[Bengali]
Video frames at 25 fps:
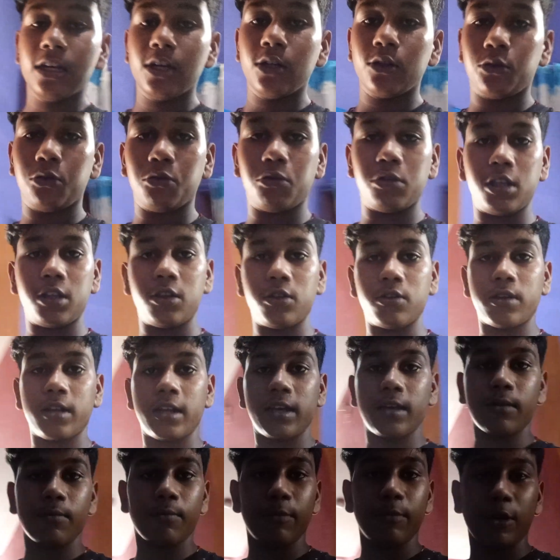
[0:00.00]
দুদিন ধরে
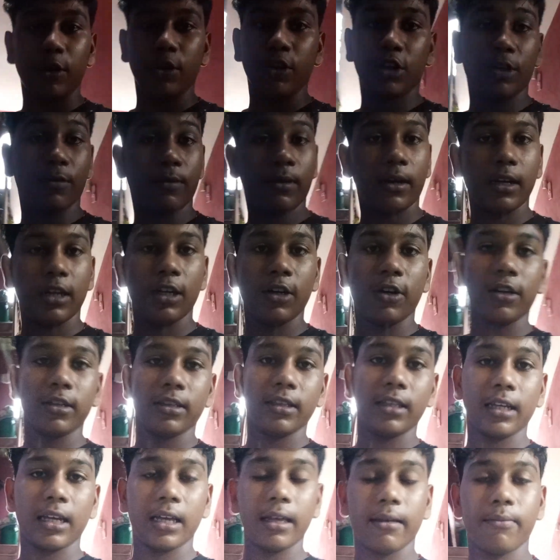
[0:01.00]
বেরোতে পারিনি ঘর
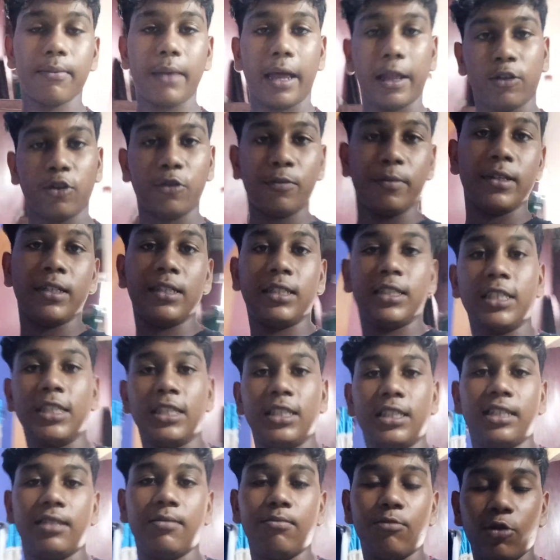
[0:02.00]
থেকে এত বৃষ্টির
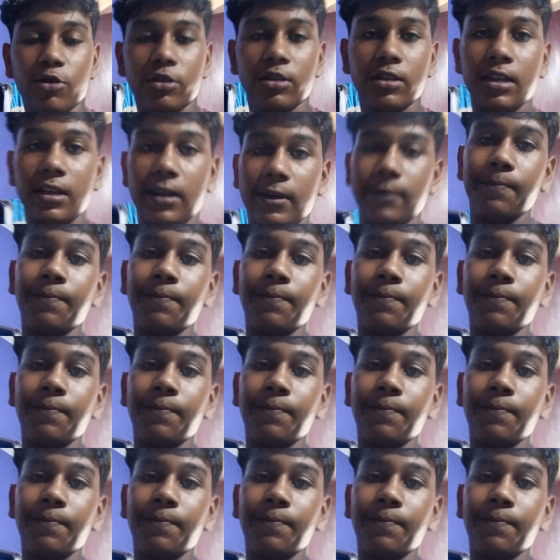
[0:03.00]
মধ্যে